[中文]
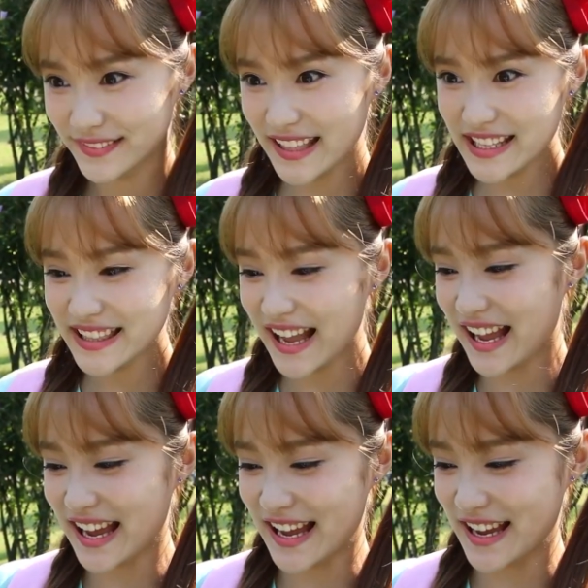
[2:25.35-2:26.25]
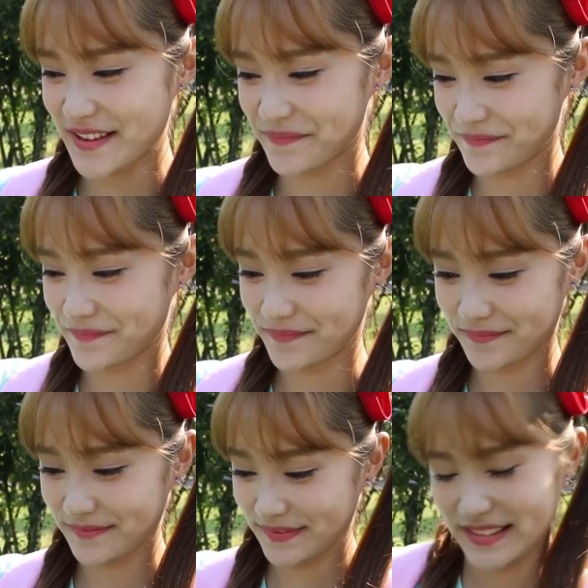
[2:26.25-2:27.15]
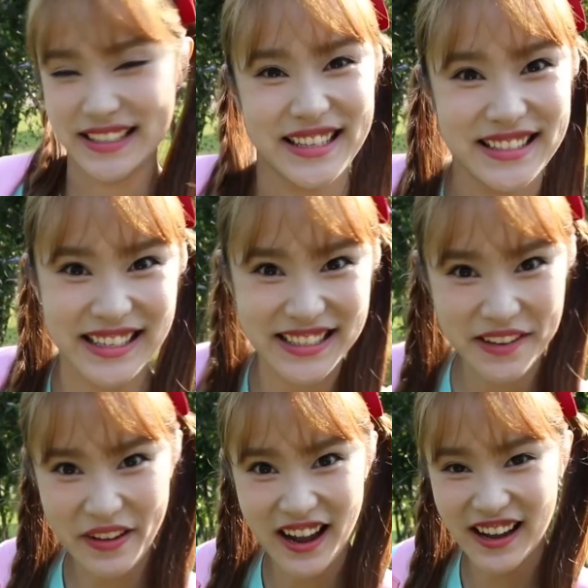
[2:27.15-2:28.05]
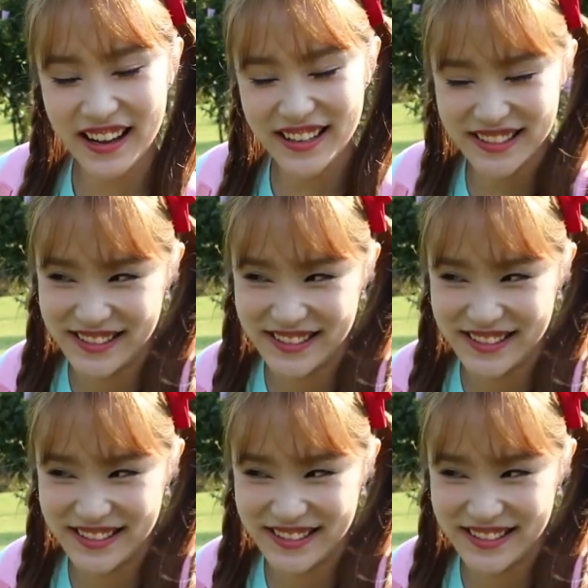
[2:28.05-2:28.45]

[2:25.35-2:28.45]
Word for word: 好喽！真的吗？